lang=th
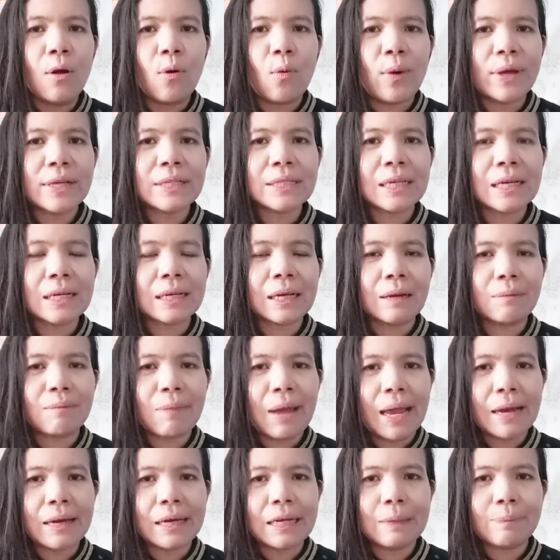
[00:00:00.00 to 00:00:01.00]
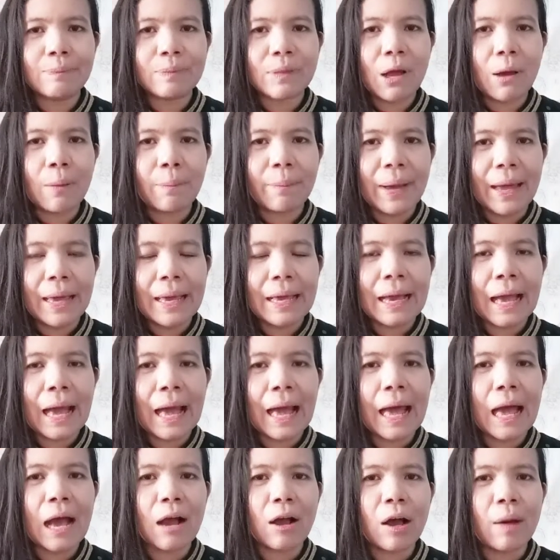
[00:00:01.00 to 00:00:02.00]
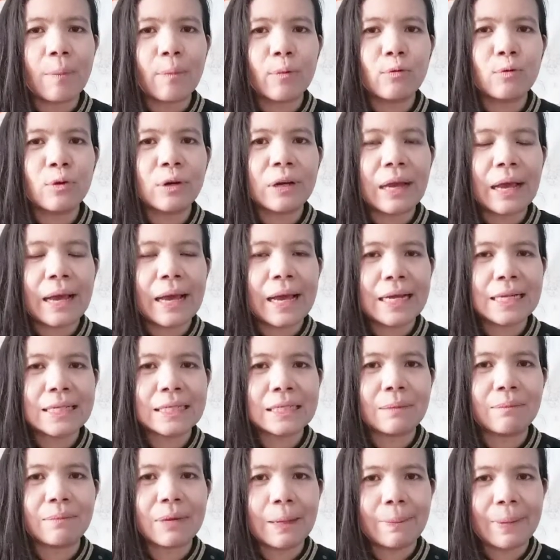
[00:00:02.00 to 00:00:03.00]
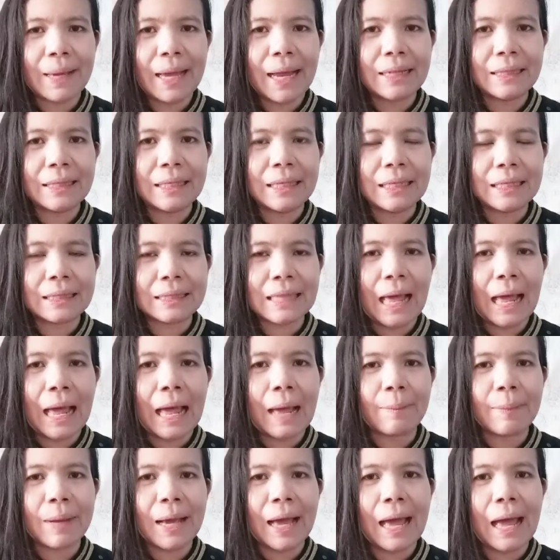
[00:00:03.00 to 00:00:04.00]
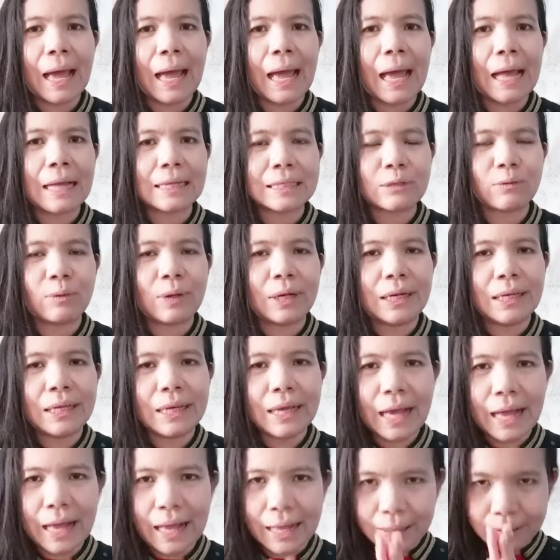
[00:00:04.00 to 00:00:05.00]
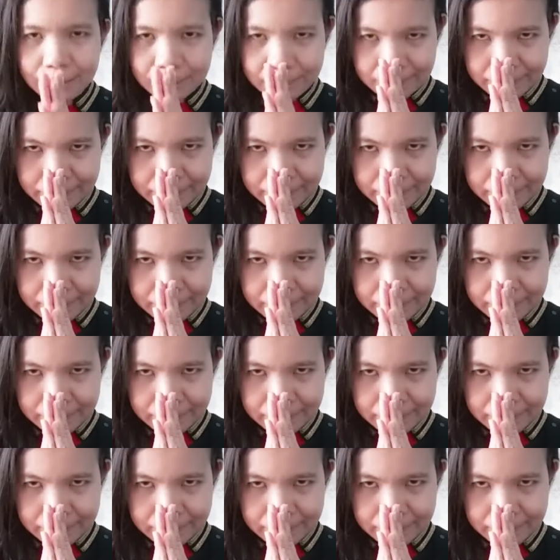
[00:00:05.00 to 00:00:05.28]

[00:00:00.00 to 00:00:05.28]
ไว้เจอกันใหม่คลิปต่อไปค่ะขอบคุณนะคะสำหรับการติดตามค่ะ สวัสดีค่ะ